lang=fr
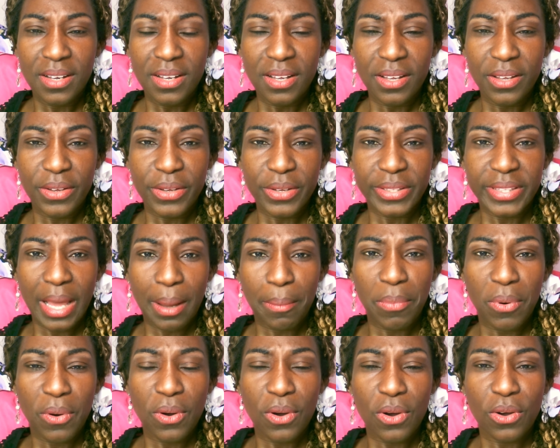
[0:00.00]
euh,
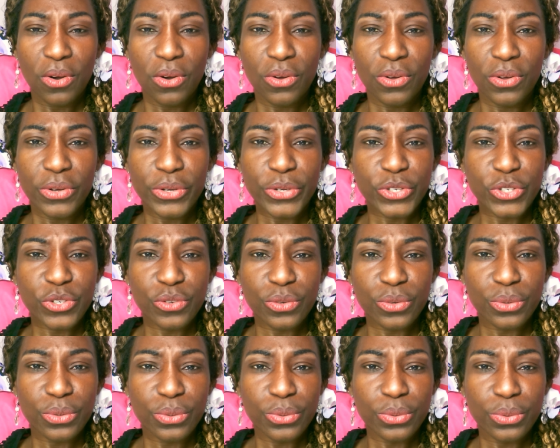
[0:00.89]
d'abord, euh,
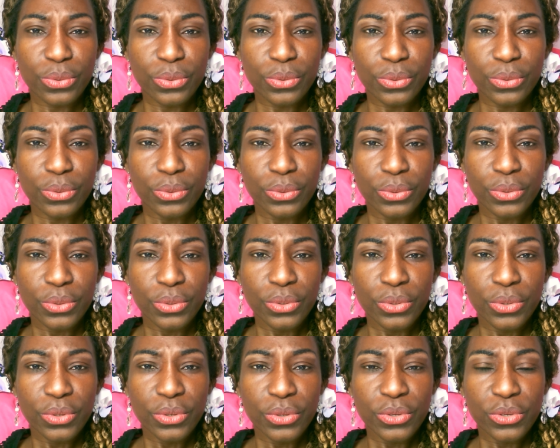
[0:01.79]
je
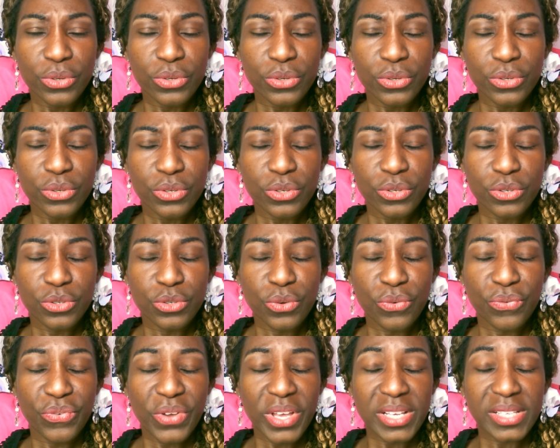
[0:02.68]

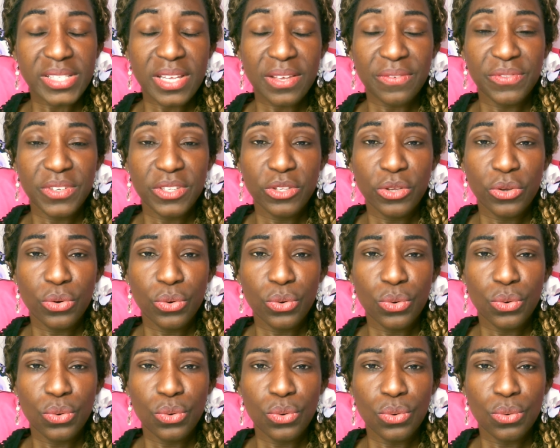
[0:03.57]
je fais ces
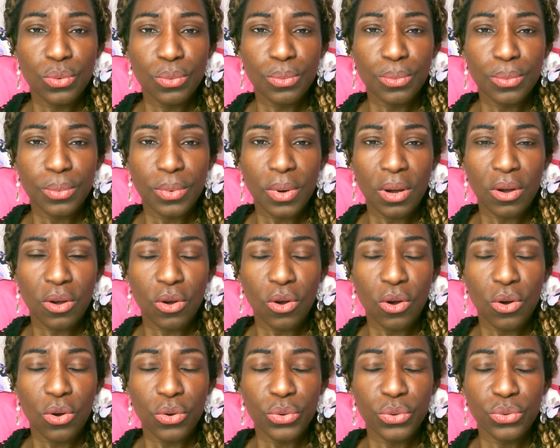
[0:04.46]
vidéos
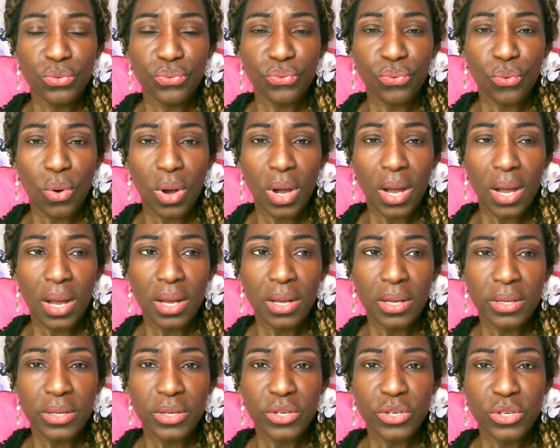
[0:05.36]
encore une fois.
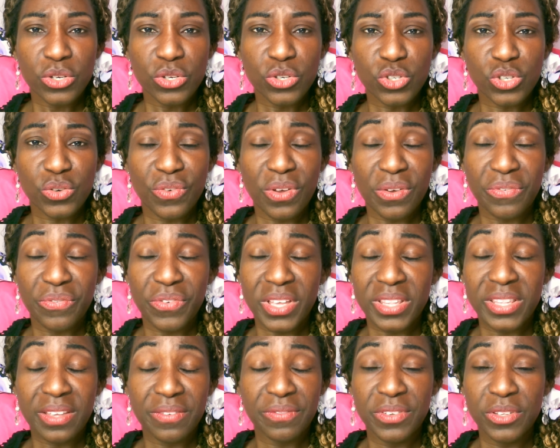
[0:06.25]
Je vais
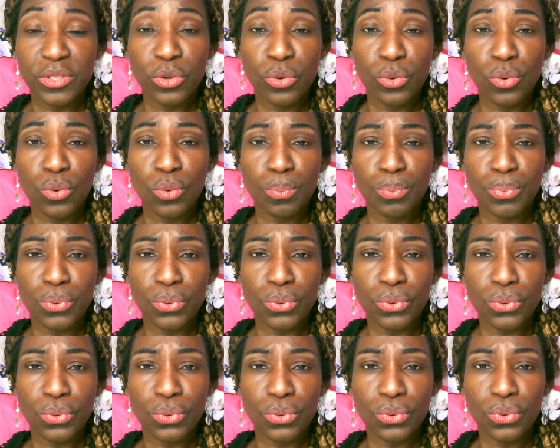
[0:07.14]
faire des vidéos
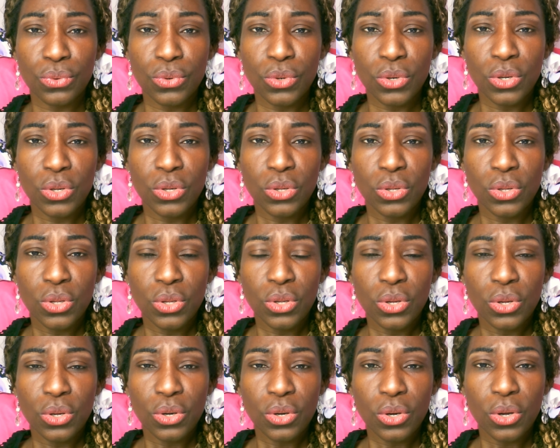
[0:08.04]
pour
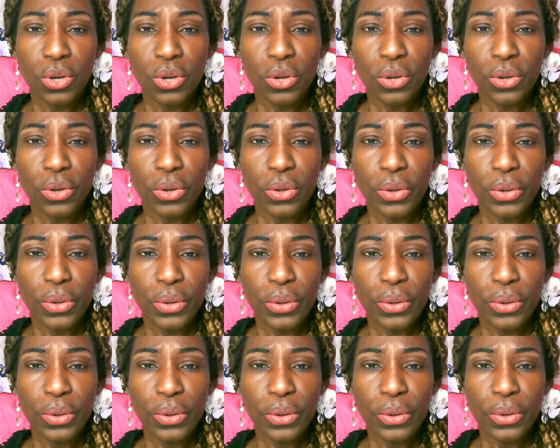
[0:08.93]

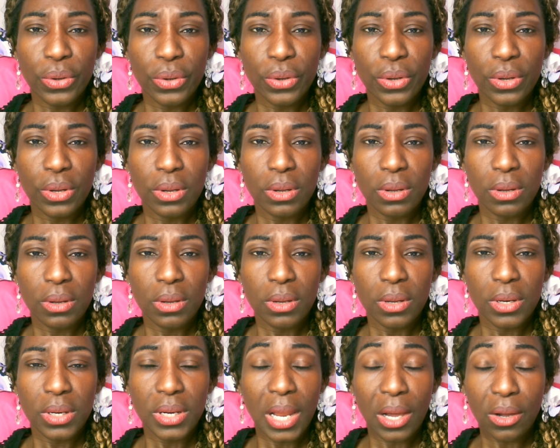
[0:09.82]
euh,
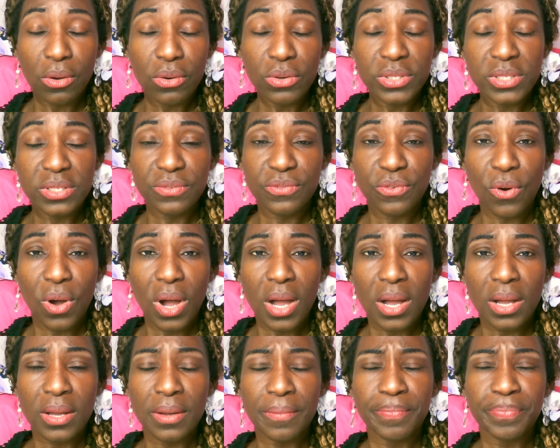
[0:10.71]
la Côte
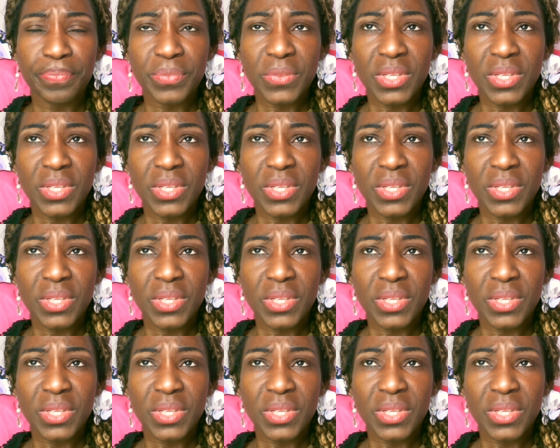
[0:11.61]
d'Ivoire.